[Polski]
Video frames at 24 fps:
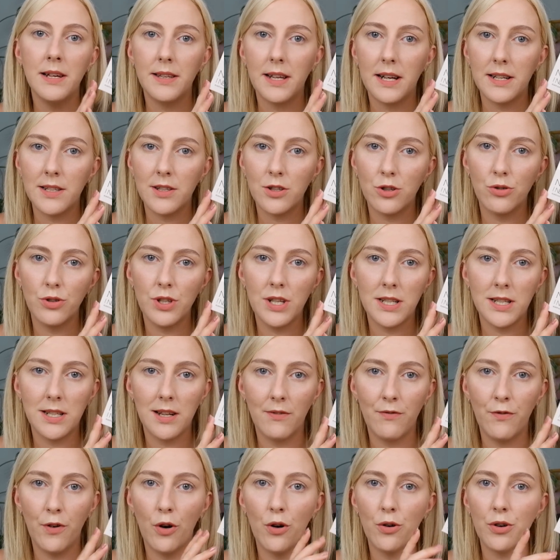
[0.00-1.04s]
Na stronie
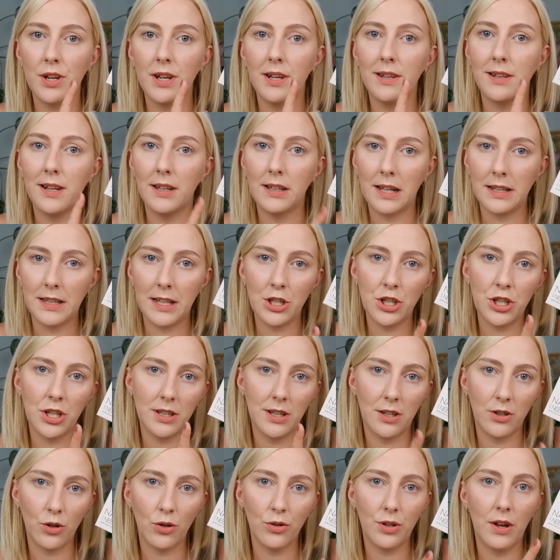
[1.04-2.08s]
Sephory na Nataszę
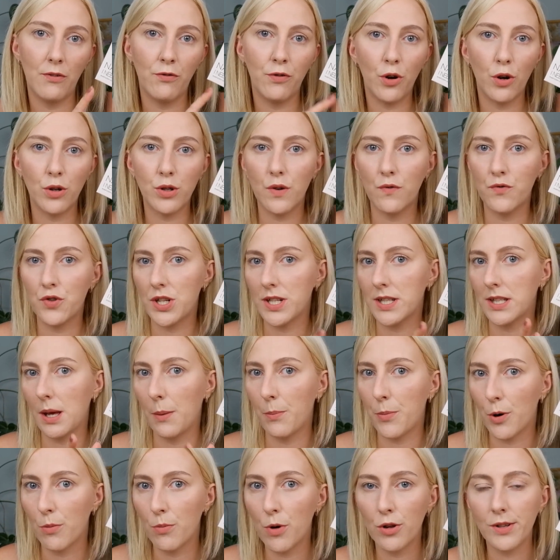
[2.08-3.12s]
Denone wchodzą
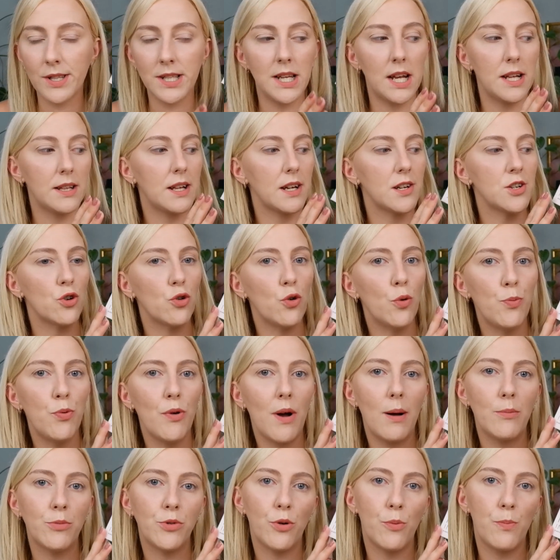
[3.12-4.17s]
wszystkie promocje, także
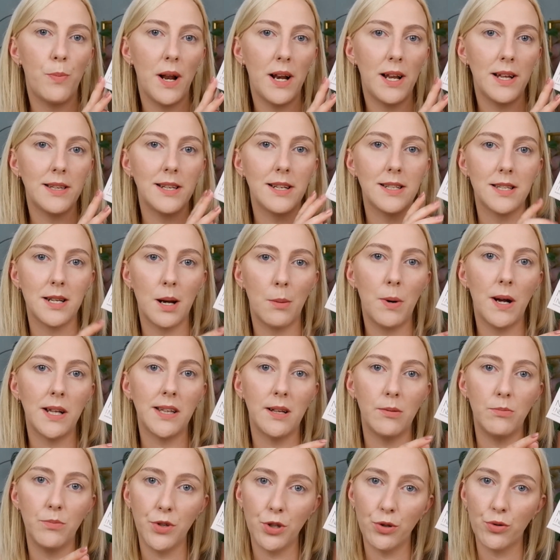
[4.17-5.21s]
kupiłam tą paletę z
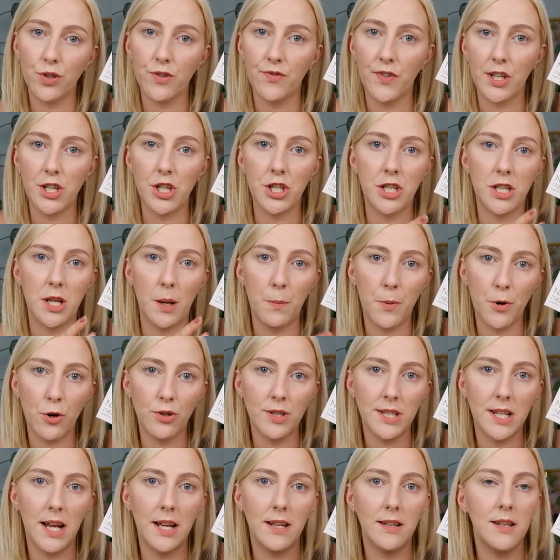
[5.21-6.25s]
rabatem minus
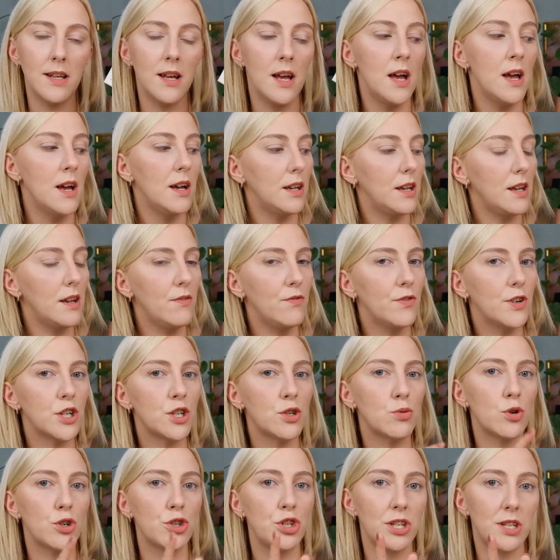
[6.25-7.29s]
20% i
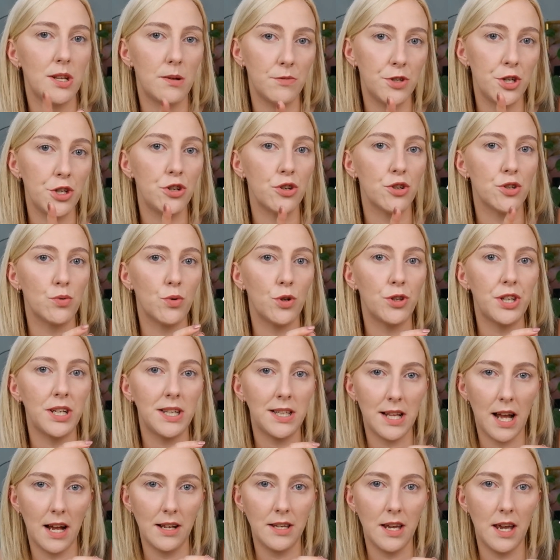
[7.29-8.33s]
wyszło 70 zł
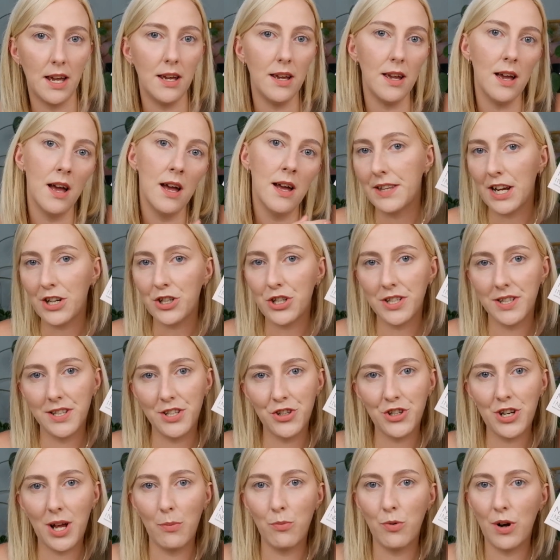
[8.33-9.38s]
taniej. Także
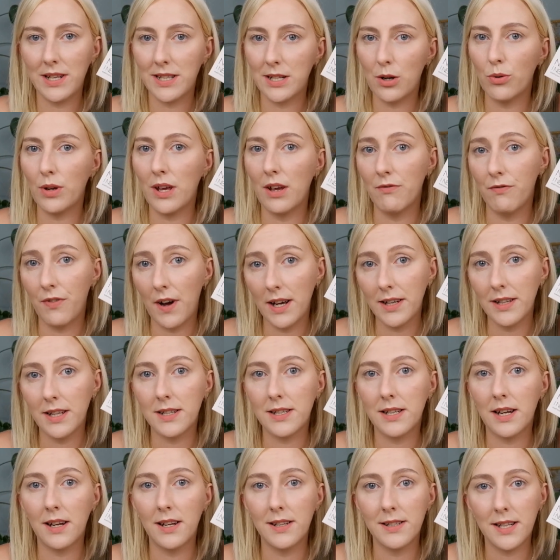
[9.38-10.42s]
zniżka była całkiem
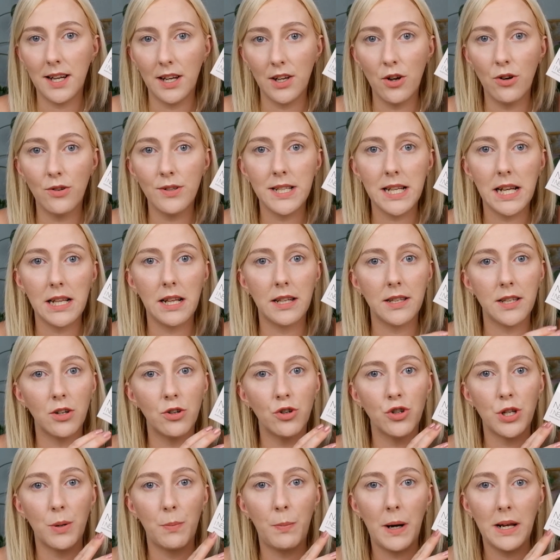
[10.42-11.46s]
fajna, zachęcająca,
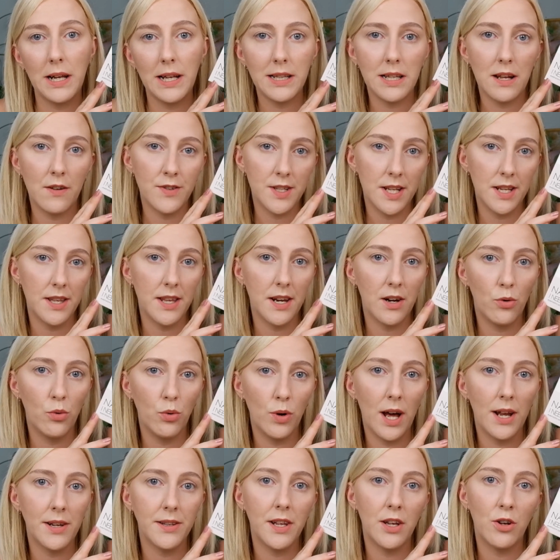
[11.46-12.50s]
dlatego że paleta w cenie
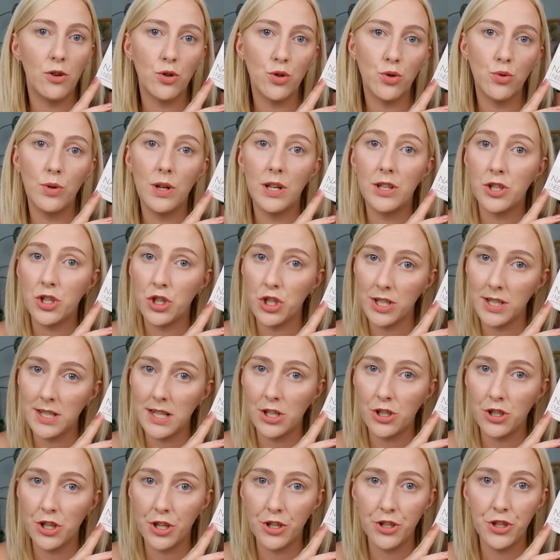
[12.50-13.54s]
regularnej kosztuje
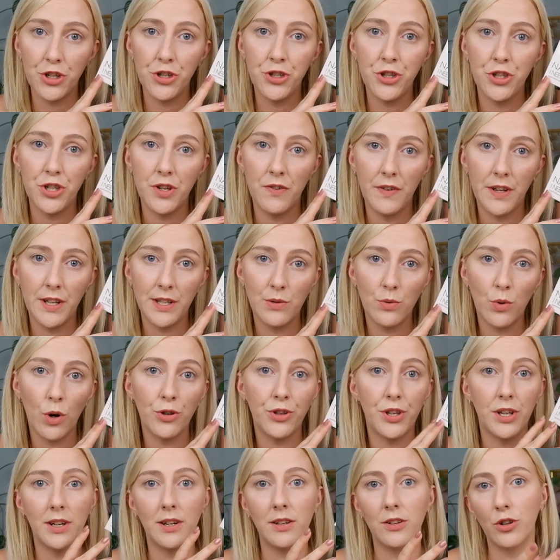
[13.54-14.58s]
349
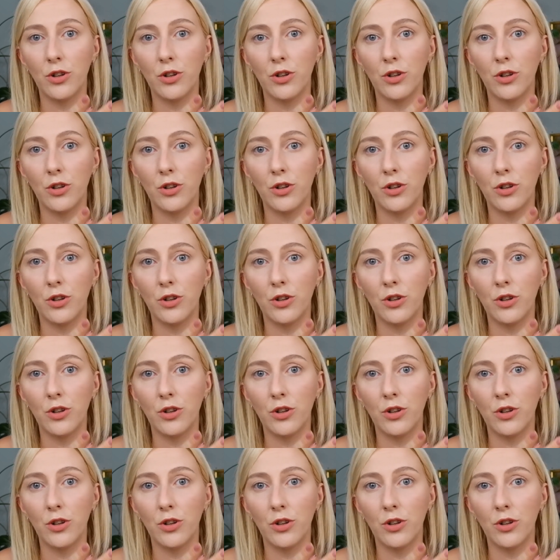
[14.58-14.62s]
zł.